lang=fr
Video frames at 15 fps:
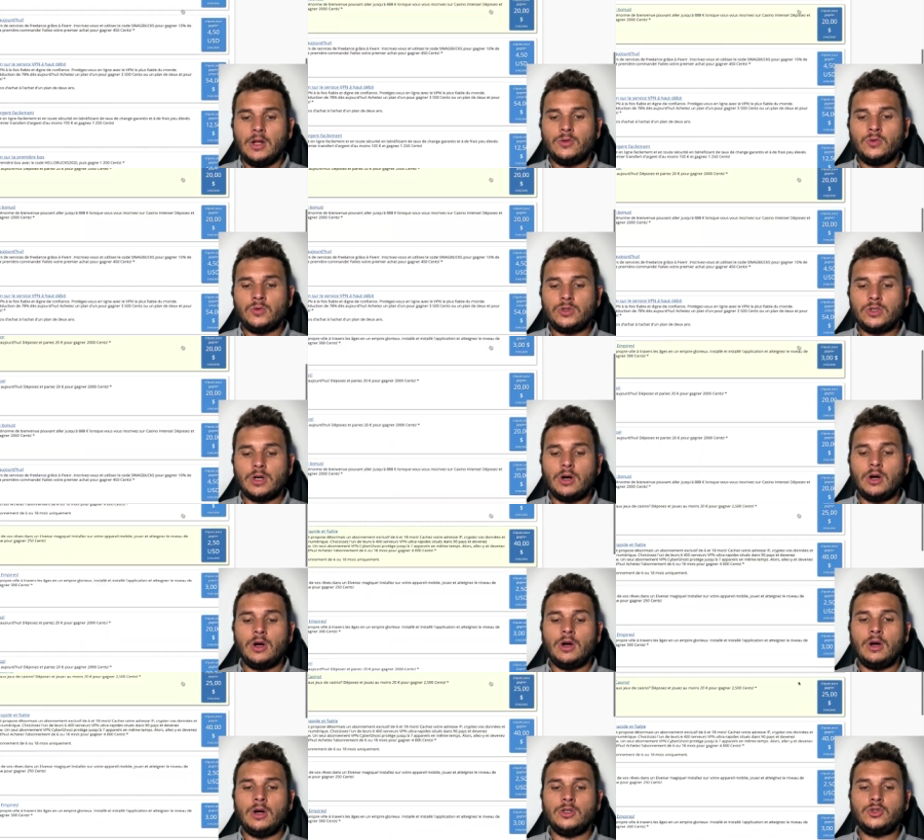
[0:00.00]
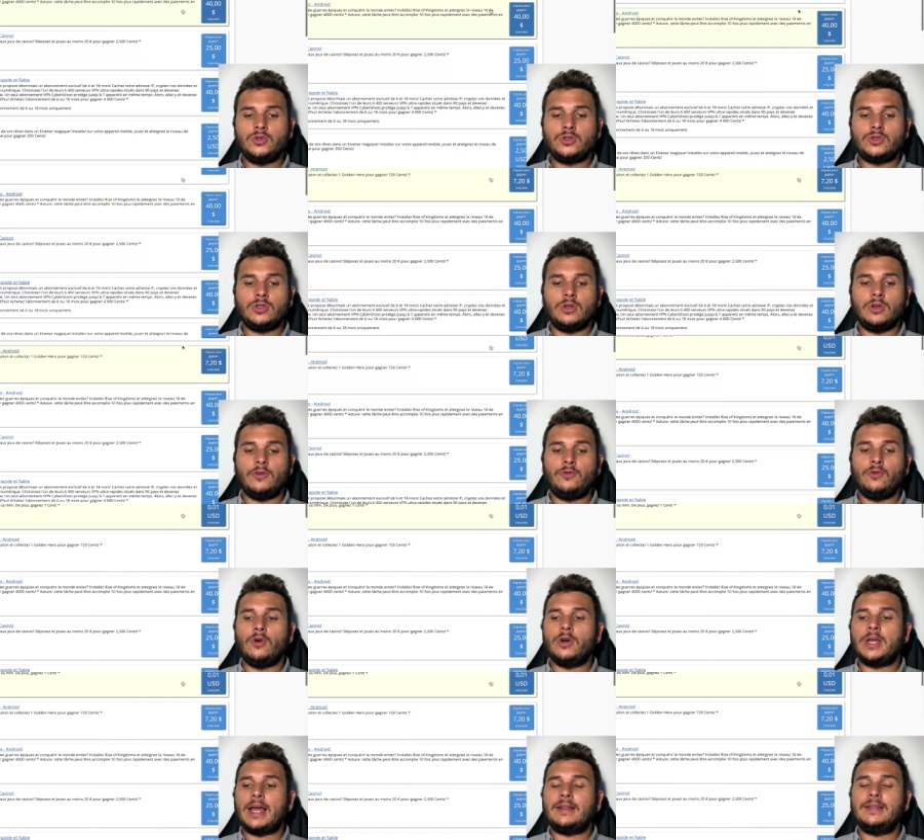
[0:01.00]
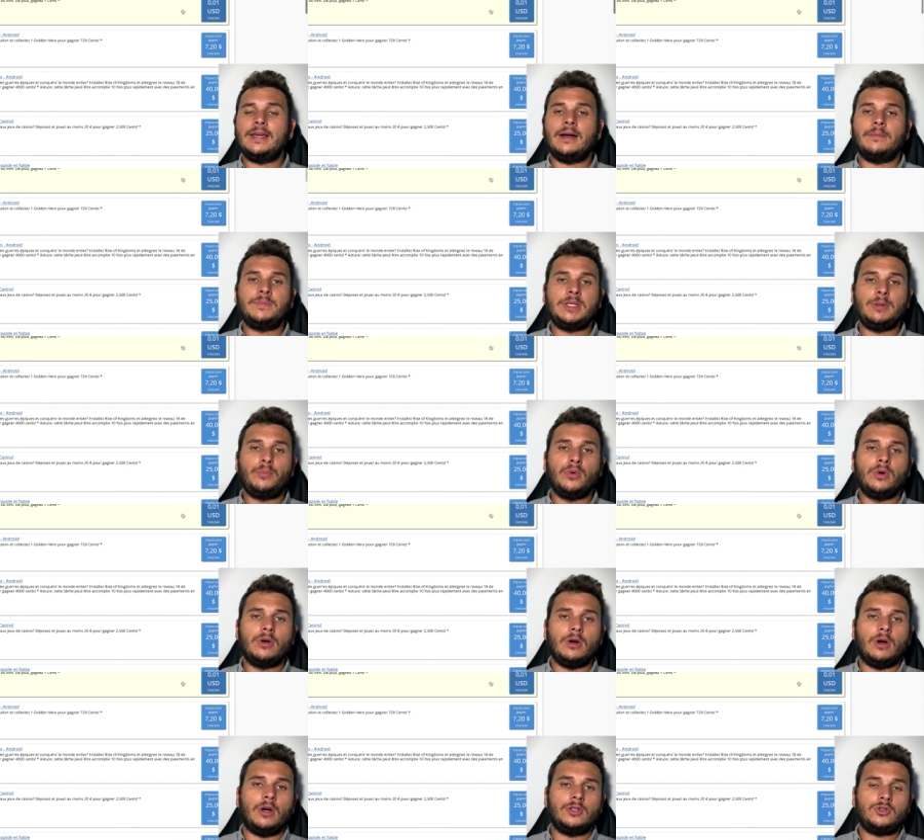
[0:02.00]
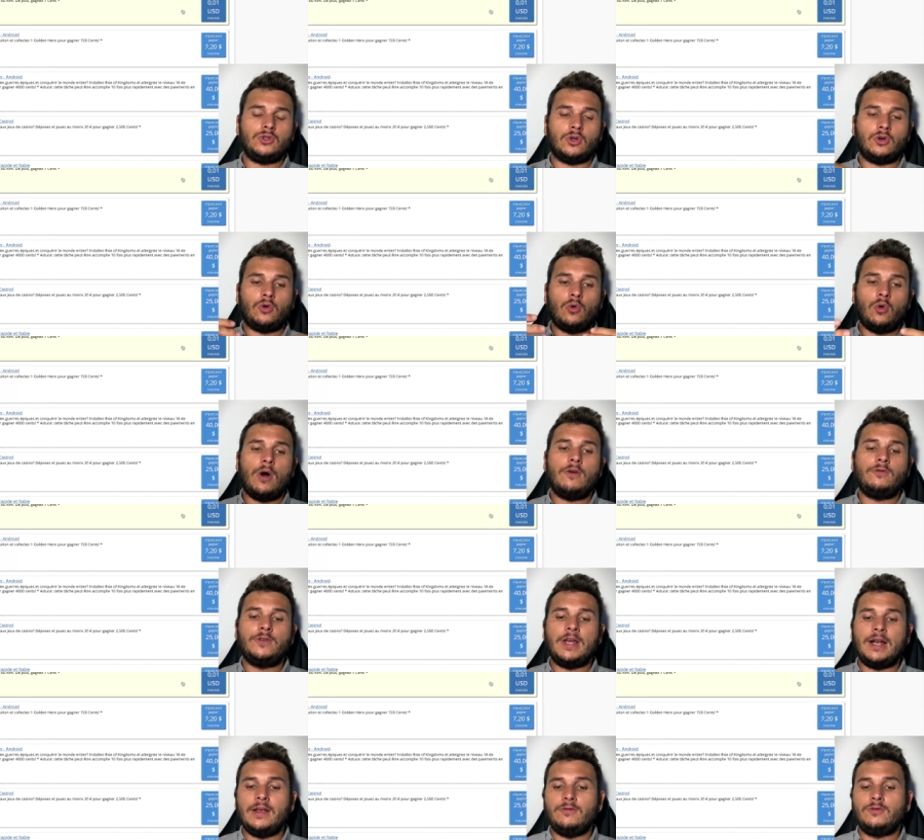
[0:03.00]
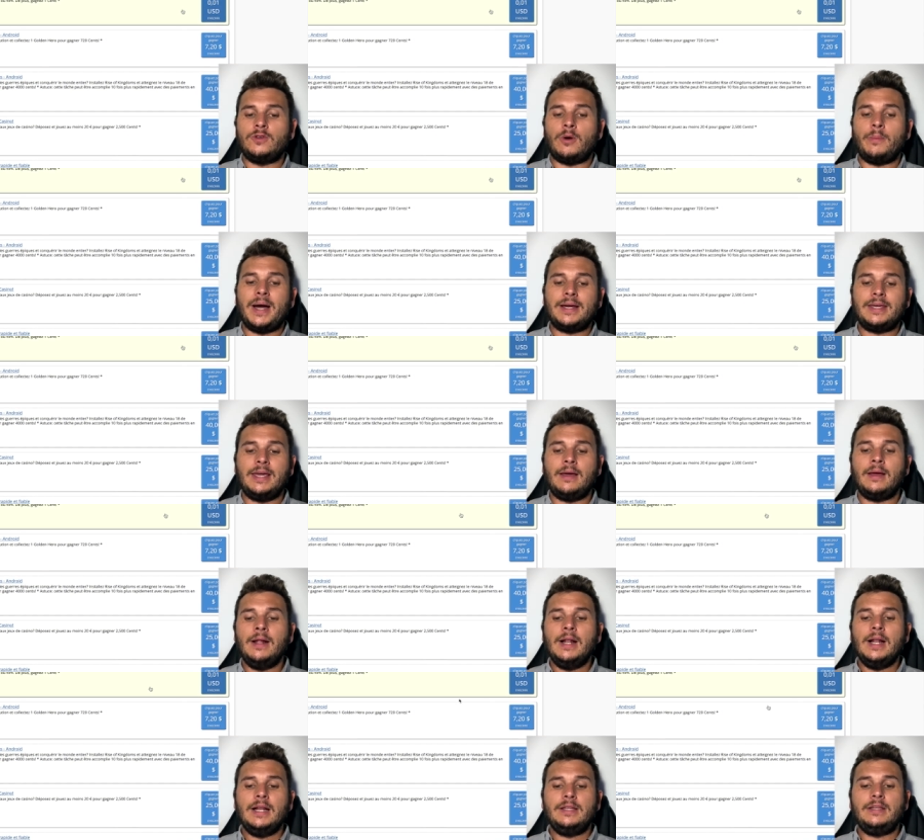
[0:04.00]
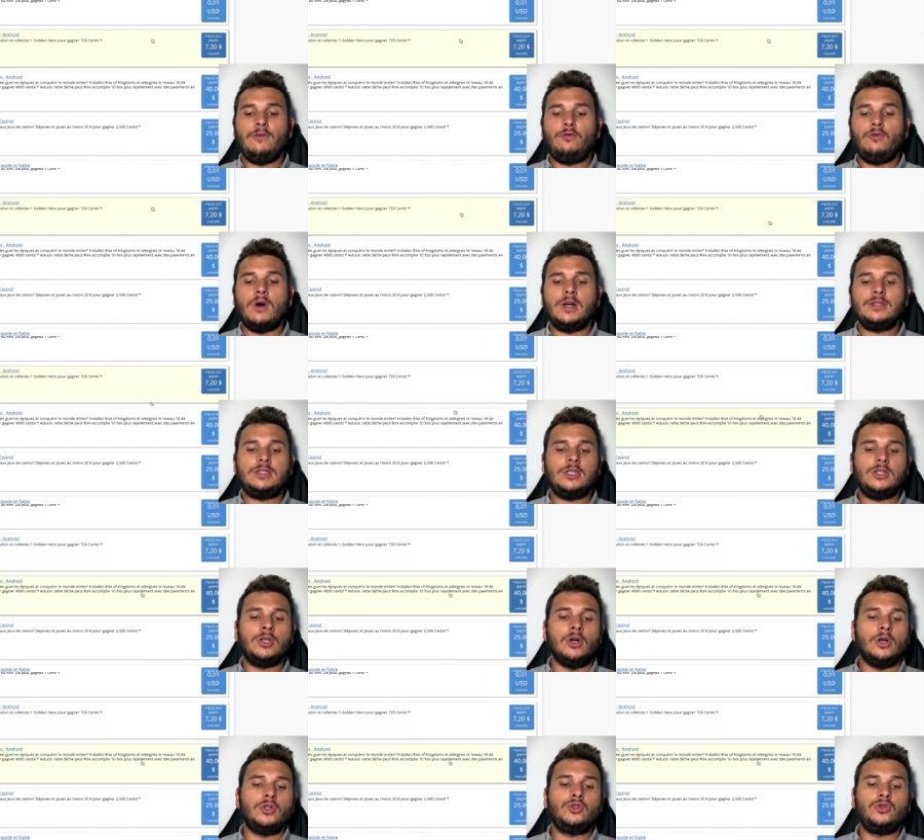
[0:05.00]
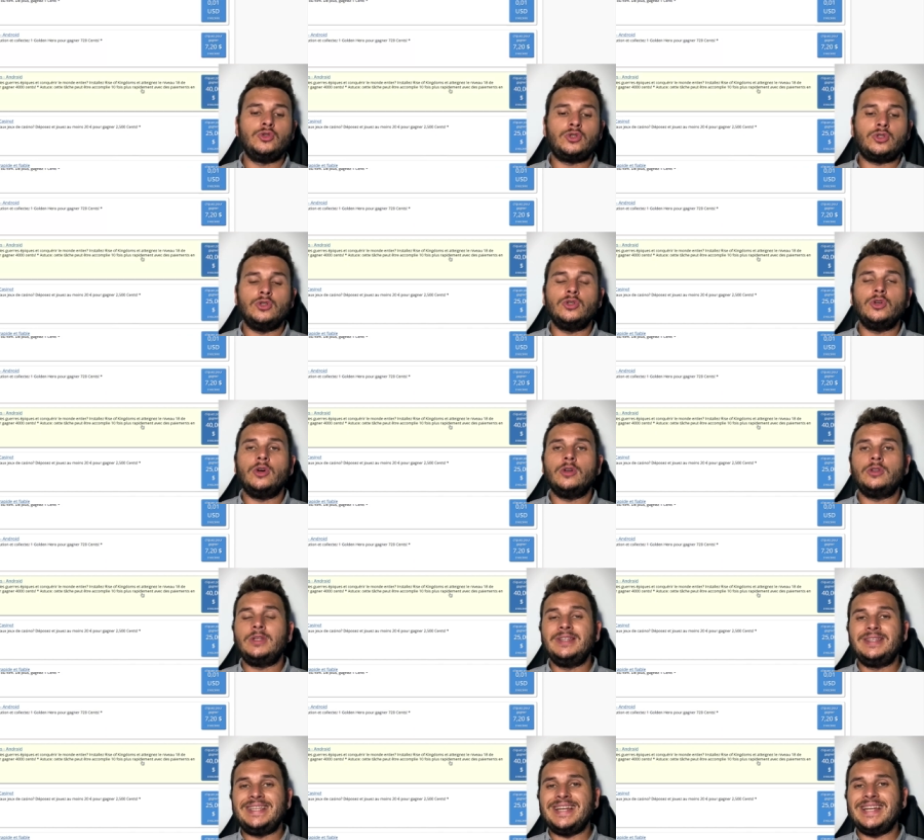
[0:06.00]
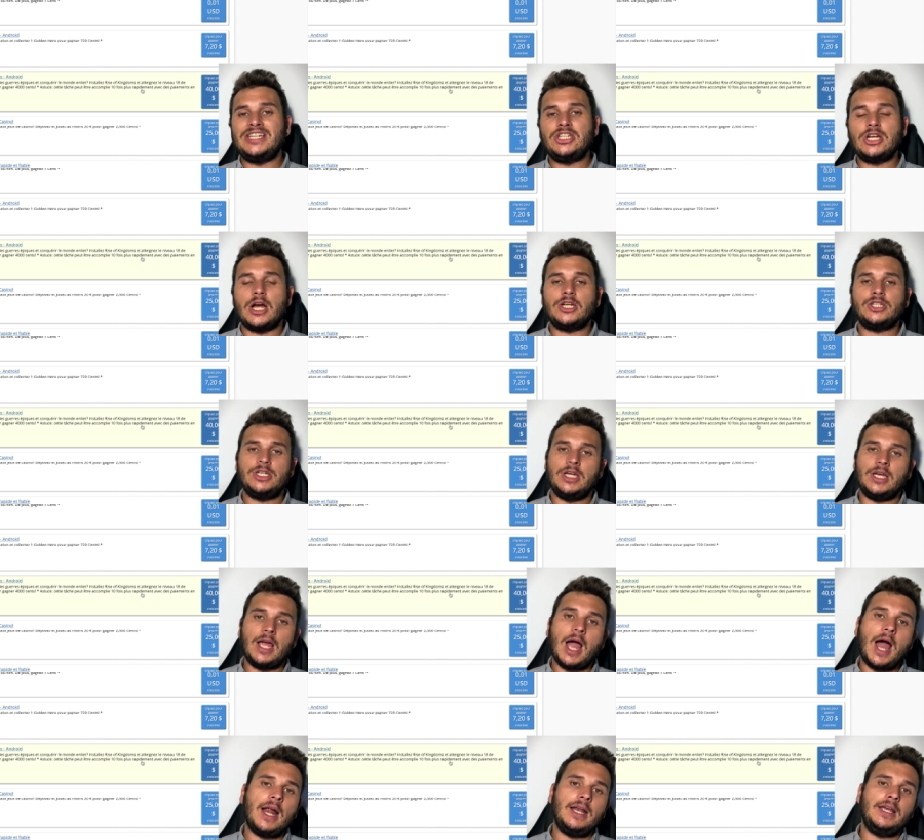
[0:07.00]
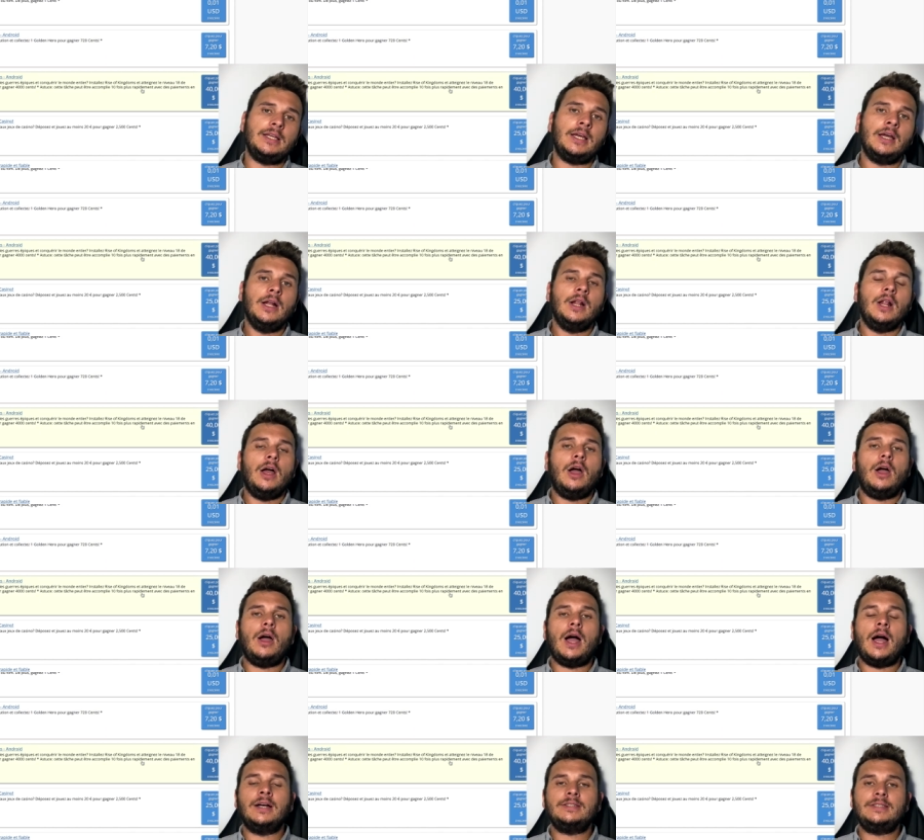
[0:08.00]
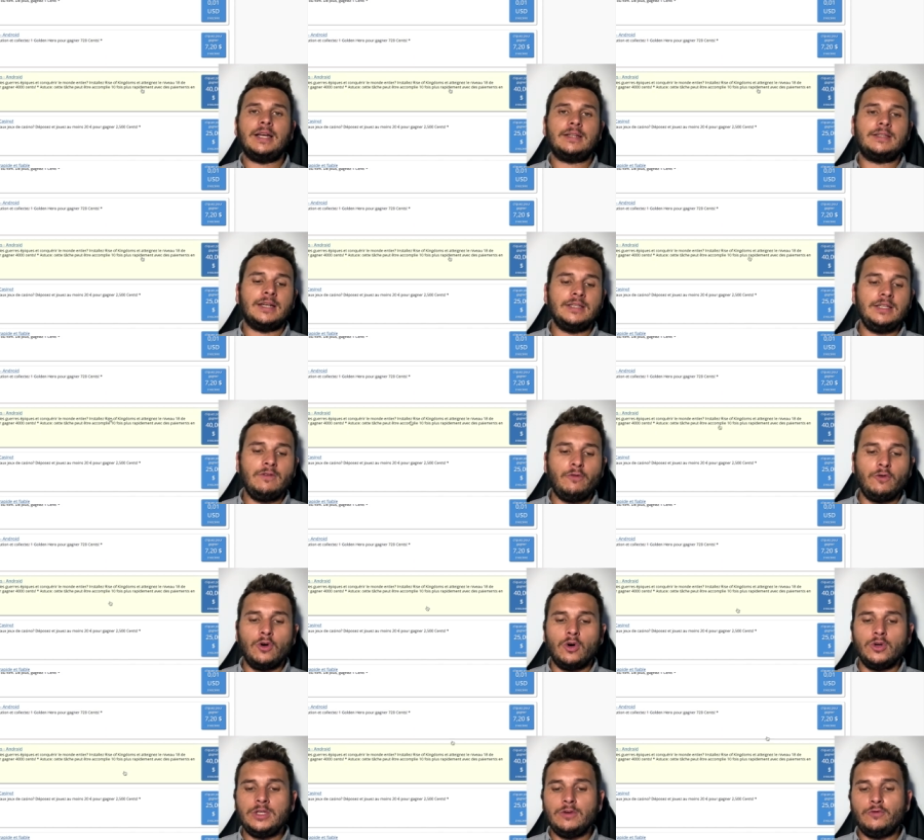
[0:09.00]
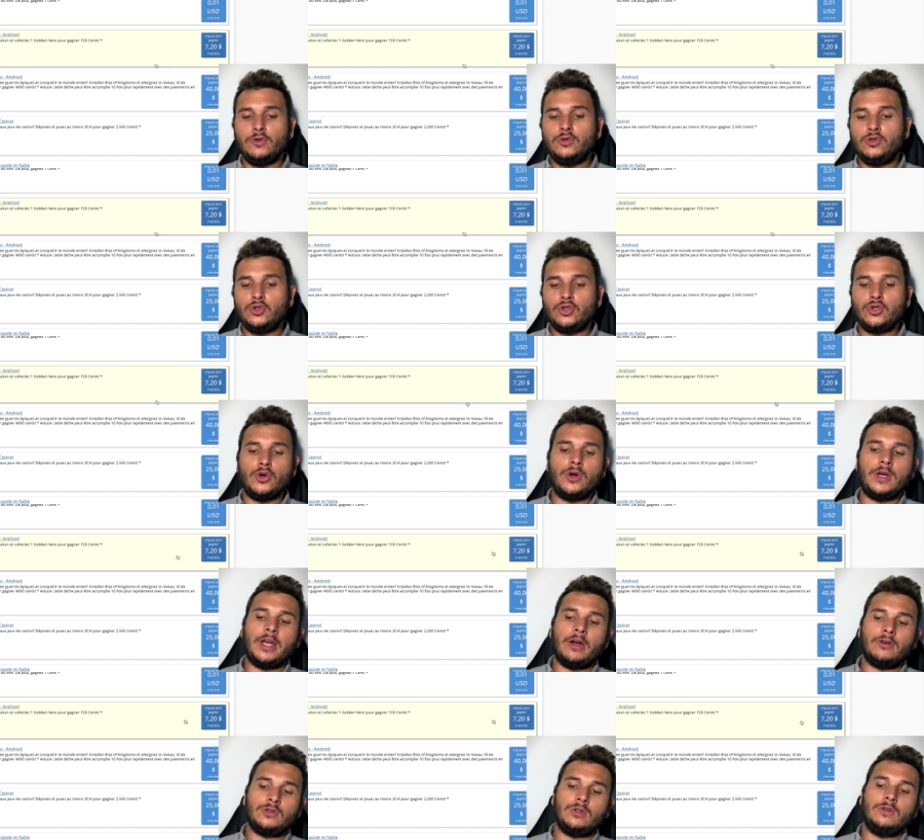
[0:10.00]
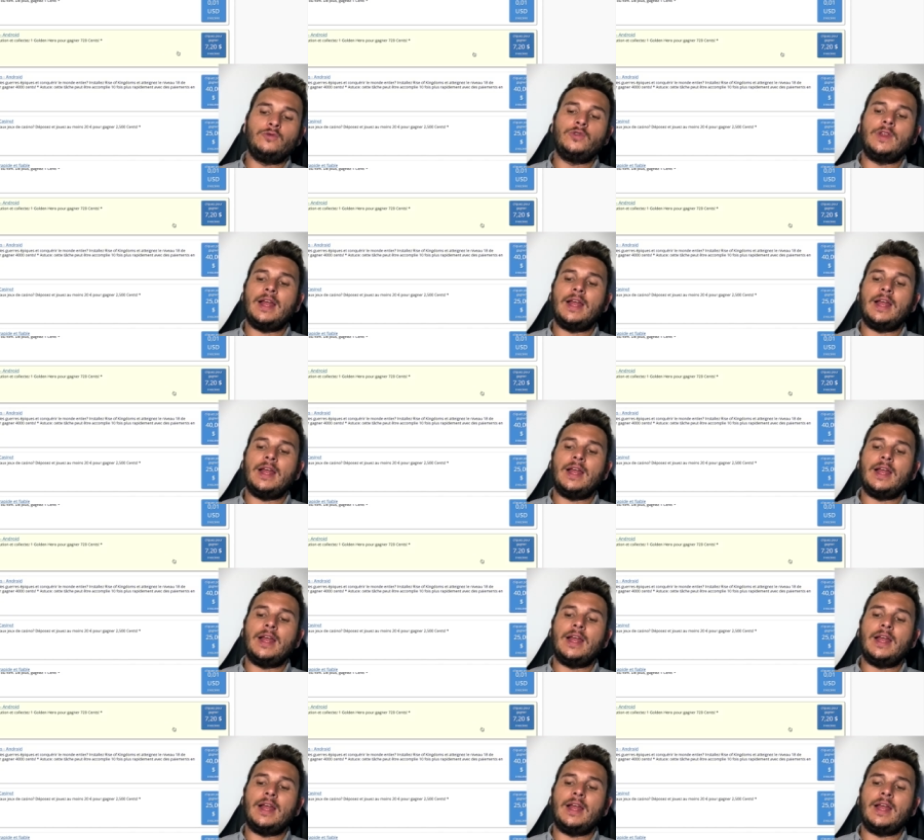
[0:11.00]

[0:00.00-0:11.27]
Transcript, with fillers: Donc, euh, juste euh, faut regarder un petit peu euh, sur quoi vous allez vous embarquer. Des fois, c'est juste télécharger, aller à un certain niveau au niveau du jeu et ensuite vous